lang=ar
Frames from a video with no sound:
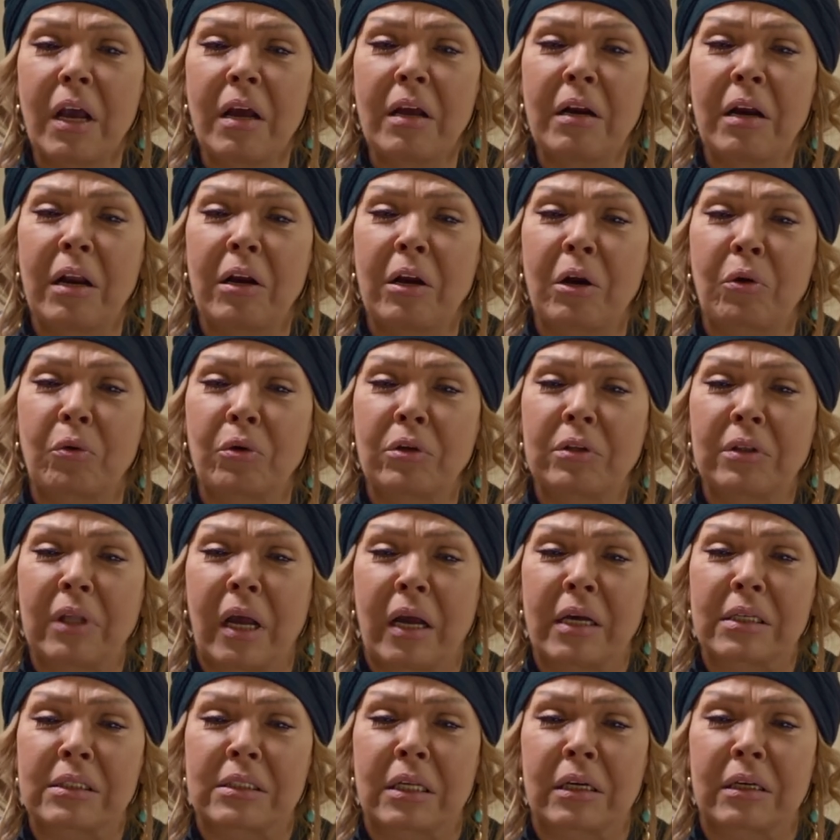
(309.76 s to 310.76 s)
انا اللي كنت
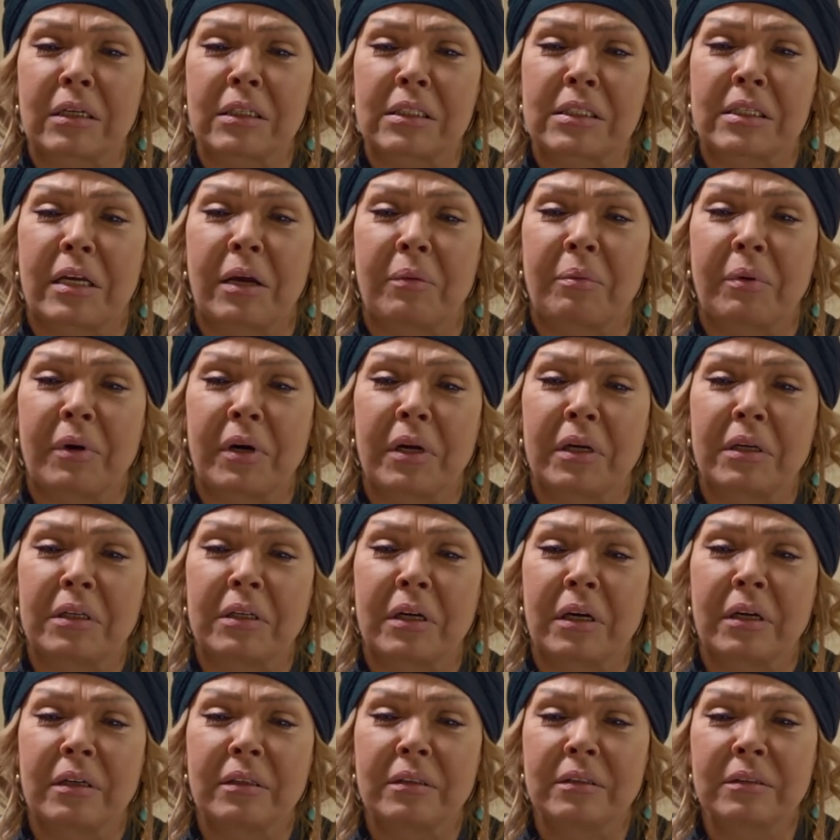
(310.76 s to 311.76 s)
عايزه غيث
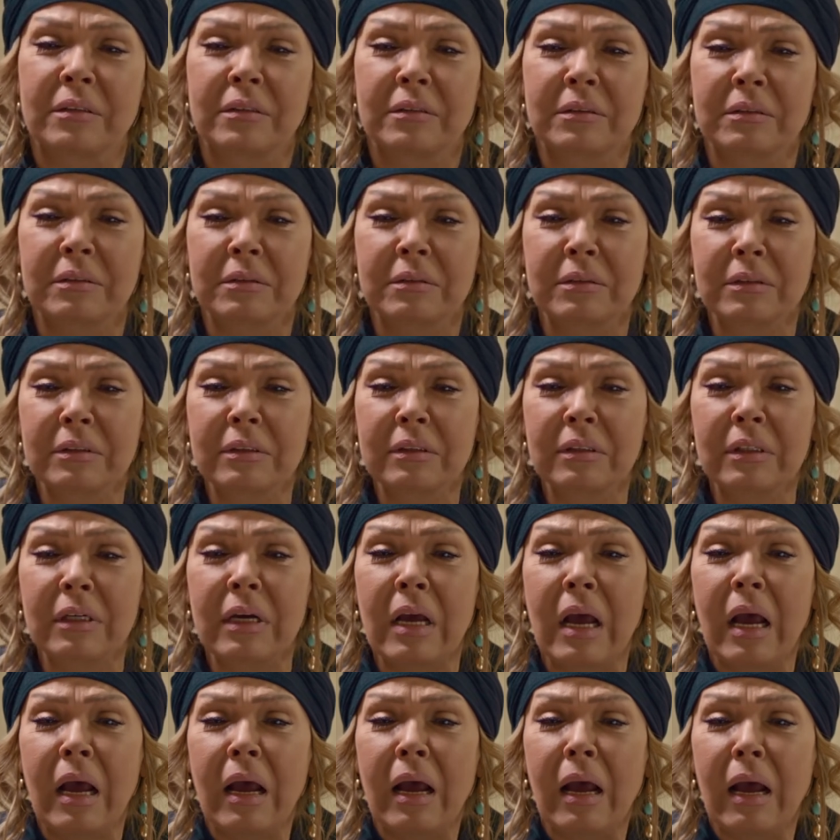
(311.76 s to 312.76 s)
جبريه
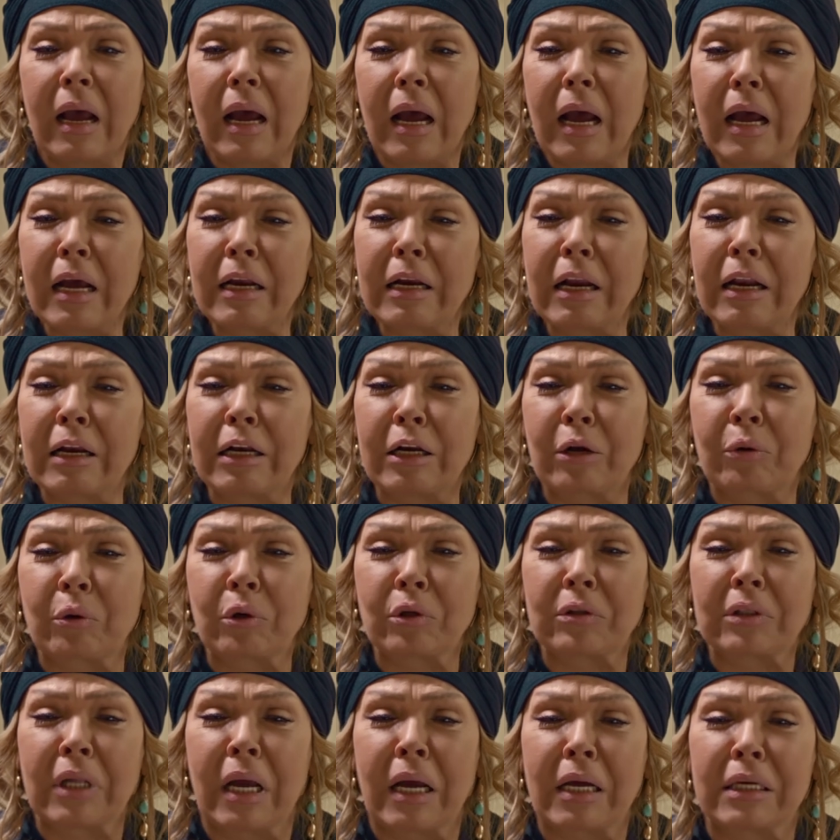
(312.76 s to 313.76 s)
أنا اللي
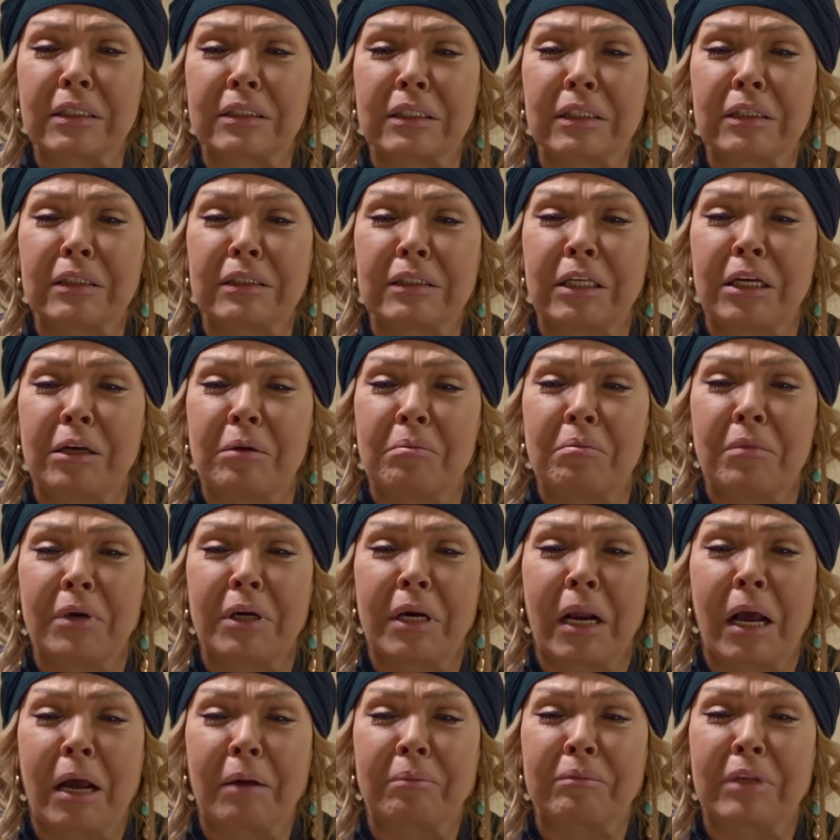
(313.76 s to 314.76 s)
كنت عايز أنتقم
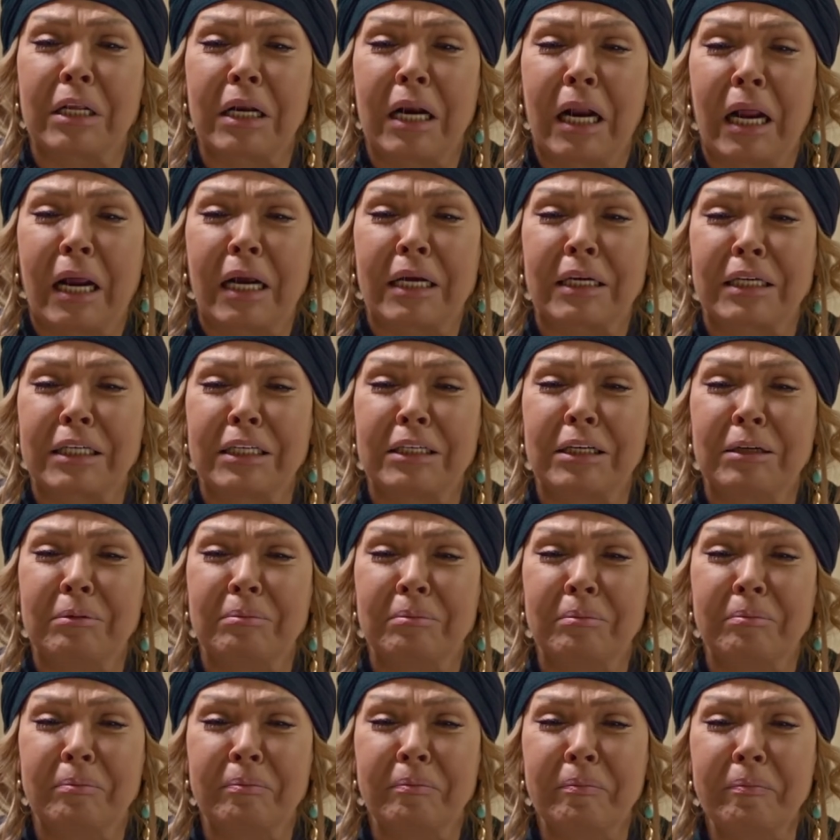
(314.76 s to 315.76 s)
من عبد
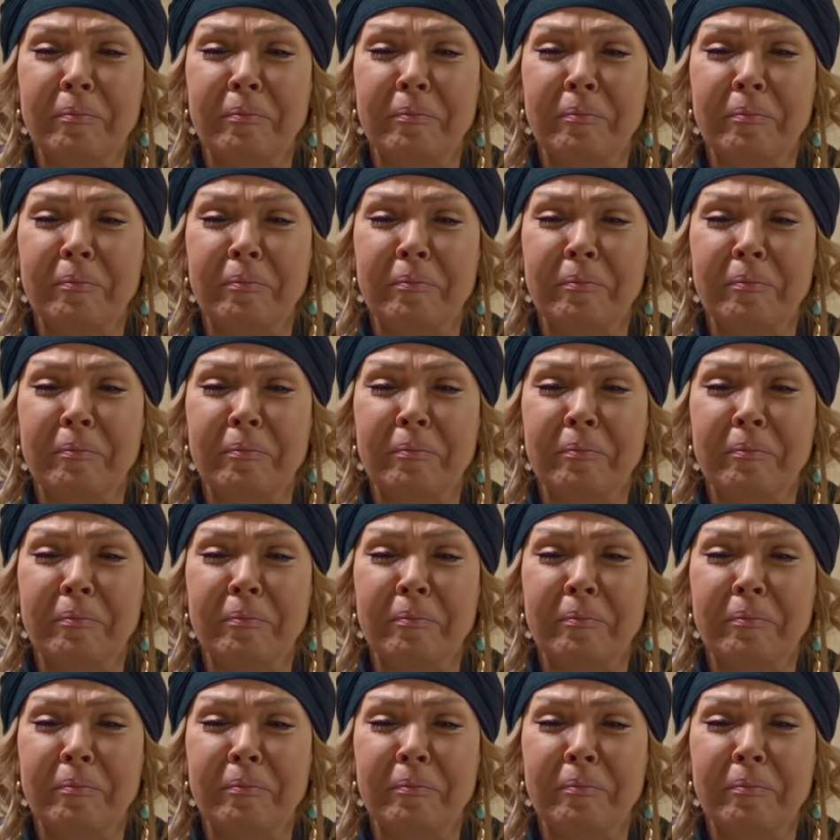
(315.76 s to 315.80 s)
الحكيم